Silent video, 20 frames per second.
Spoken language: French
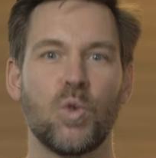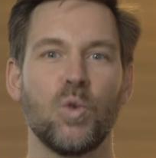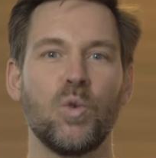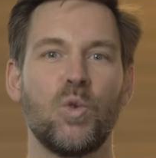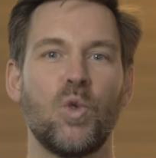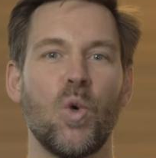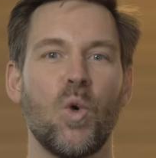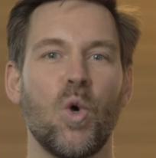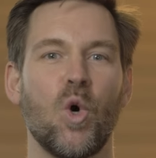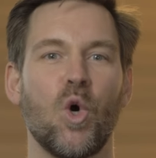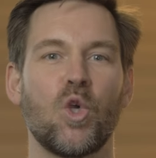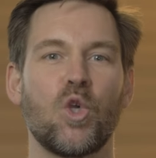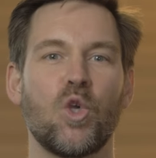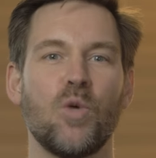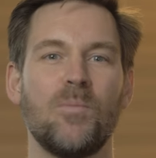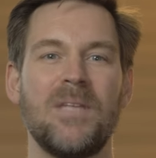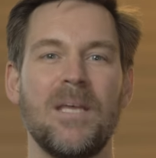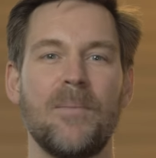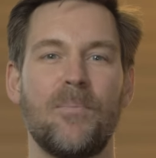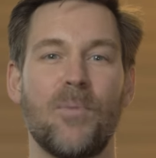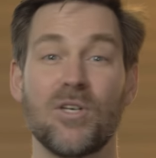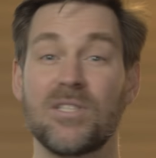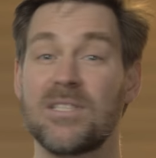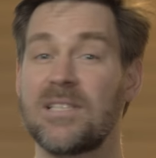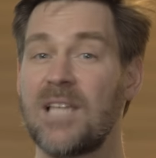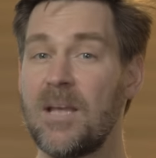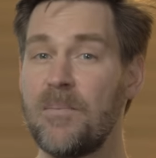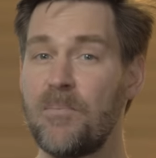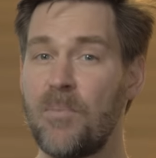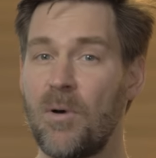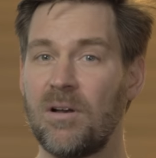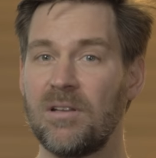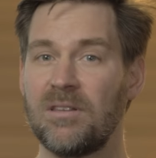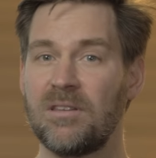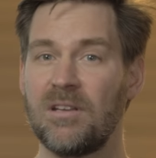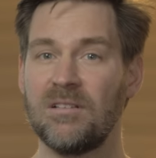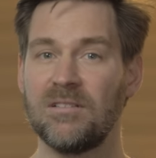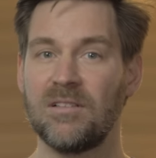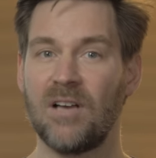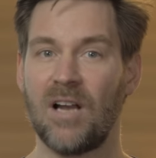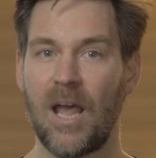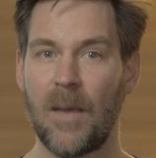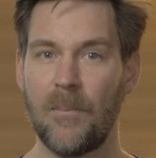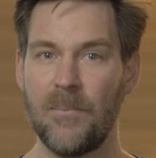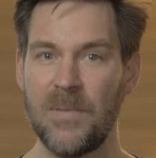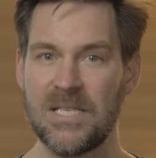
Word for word: Tous deux occupent des postes importants dans la